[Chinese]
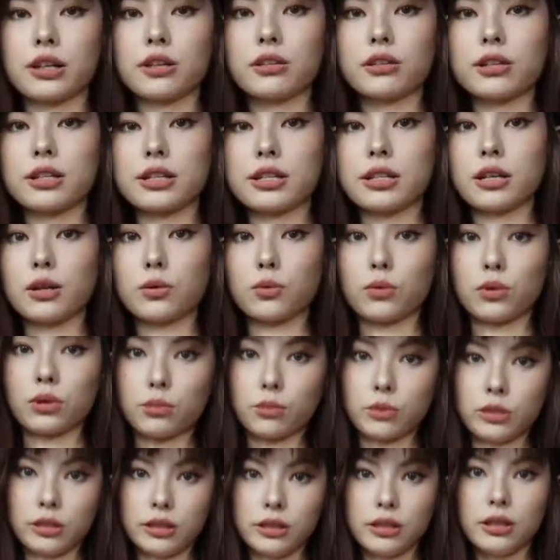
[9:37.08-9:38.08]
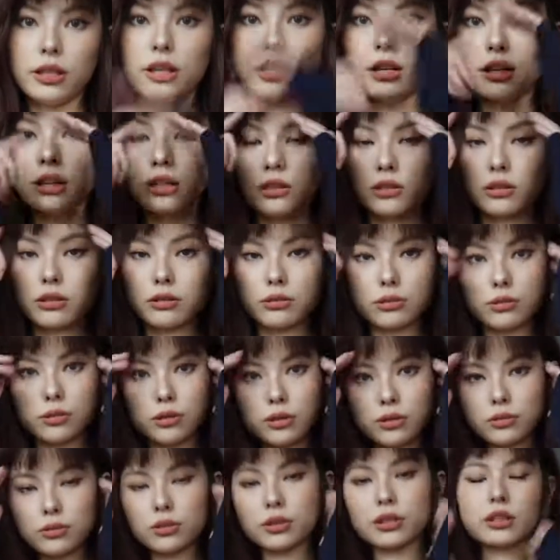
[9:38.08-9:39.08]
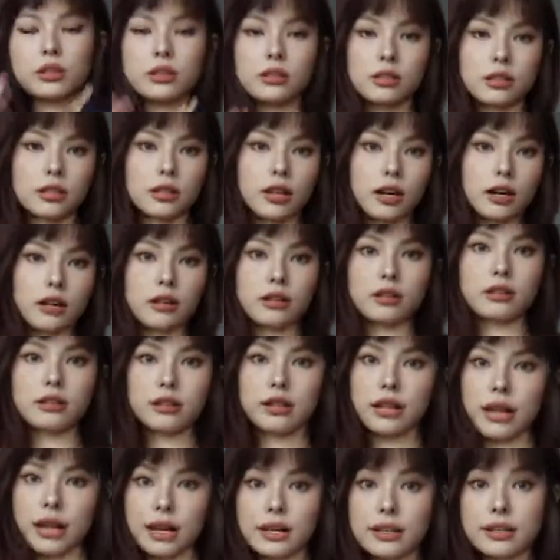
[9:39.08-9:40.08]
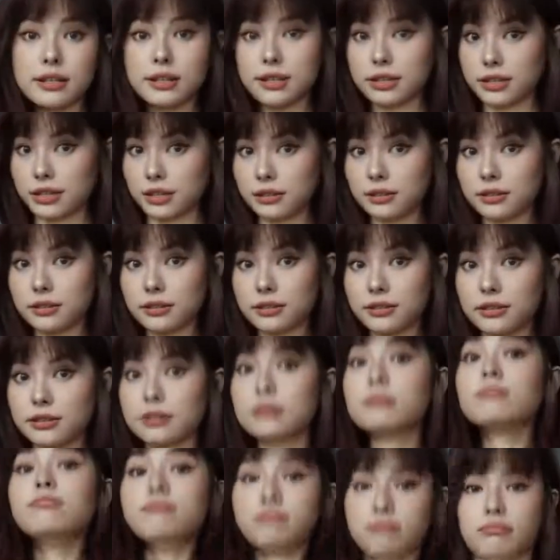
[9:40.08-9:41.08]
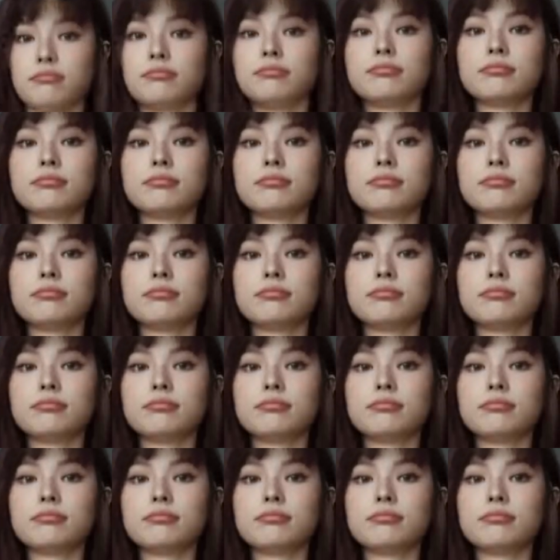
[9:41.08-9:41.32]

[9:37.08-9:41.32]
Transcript: 也有一节螺纹。对我是觉得这套还行。嗯，